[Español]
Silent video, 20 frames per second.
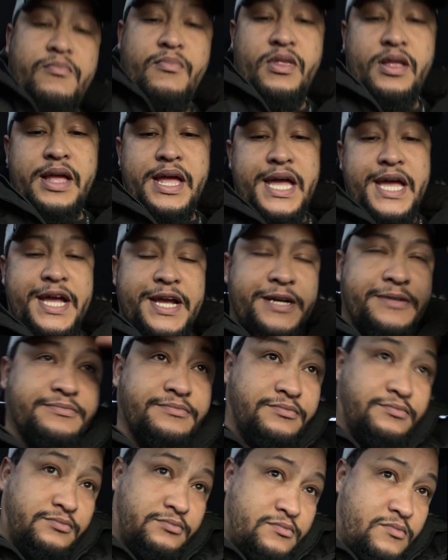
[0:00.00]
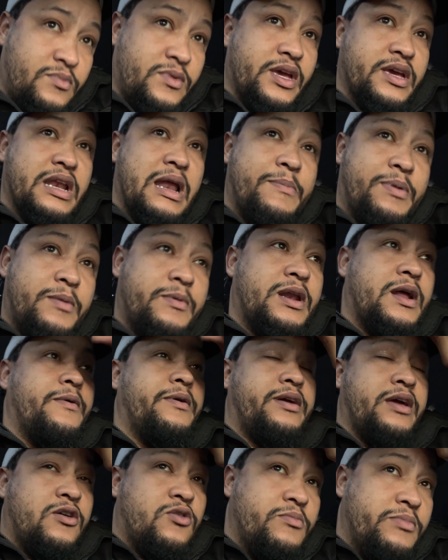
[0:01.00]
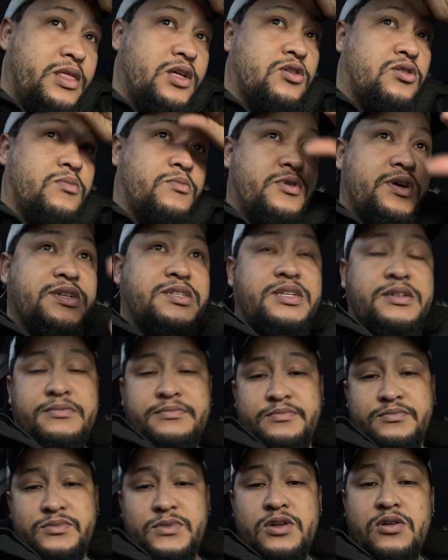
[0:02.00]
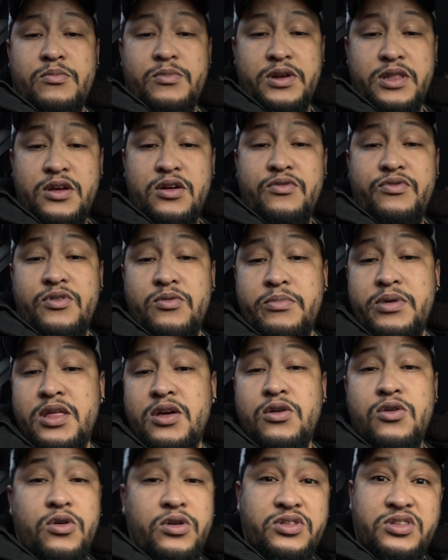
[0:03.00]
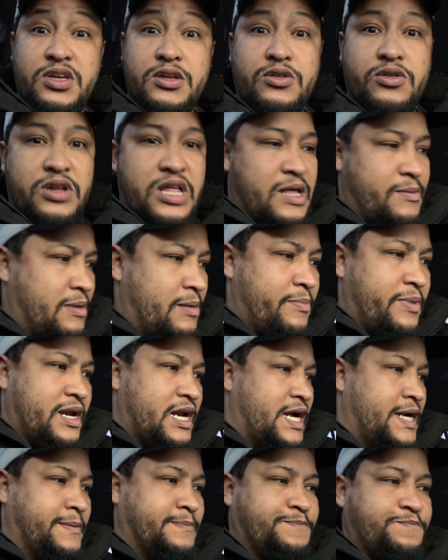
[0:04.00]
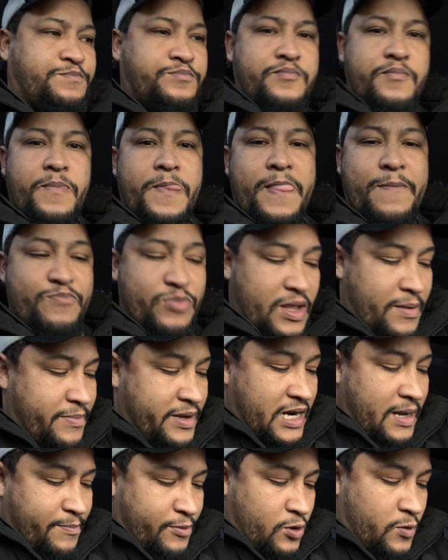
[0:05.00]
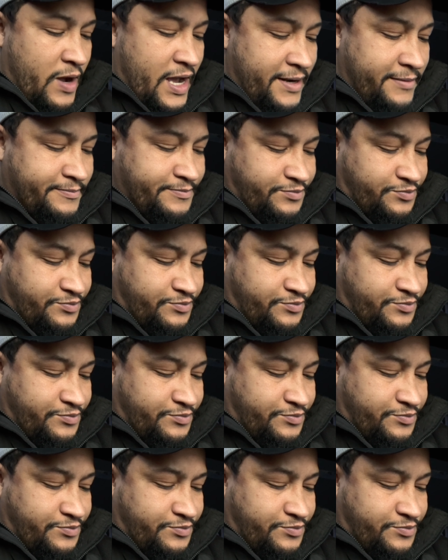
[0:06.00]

Eh, es la primera vez que hago un video como este. Como les digo, fue un video cortito nada más para, para probar.